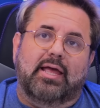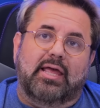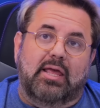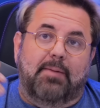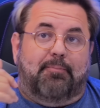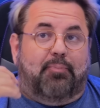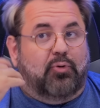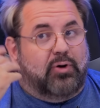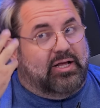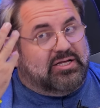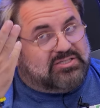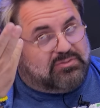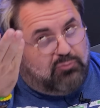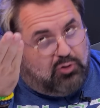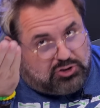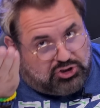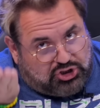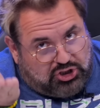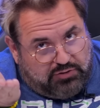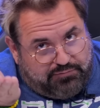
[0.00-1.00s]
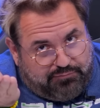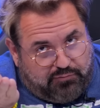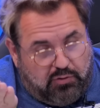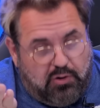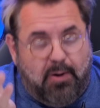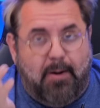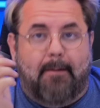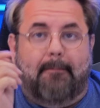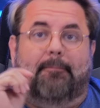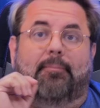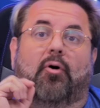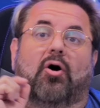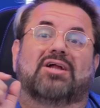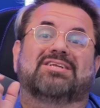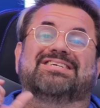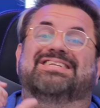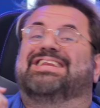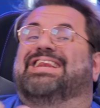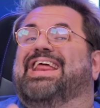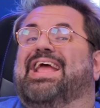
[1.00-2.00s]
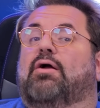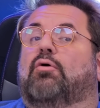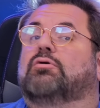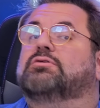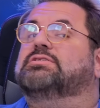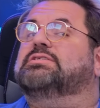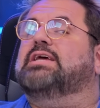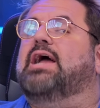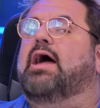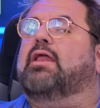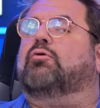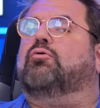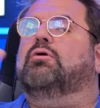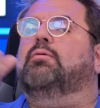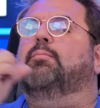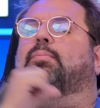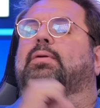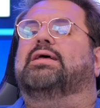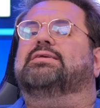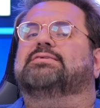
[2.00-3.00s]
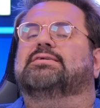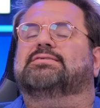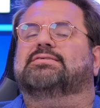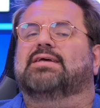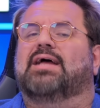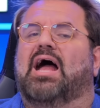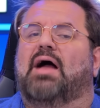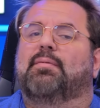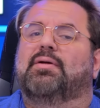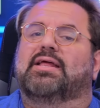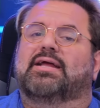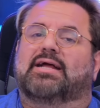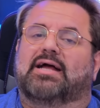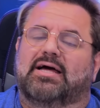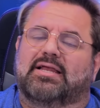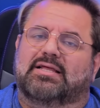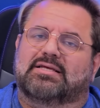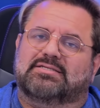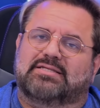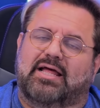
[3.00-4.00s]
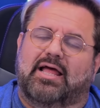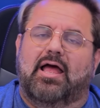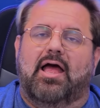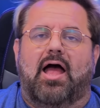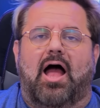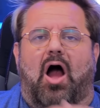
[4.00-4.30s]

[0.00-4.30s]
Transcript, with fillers: E por esse motivo, pode negociar com empresas americanas, né?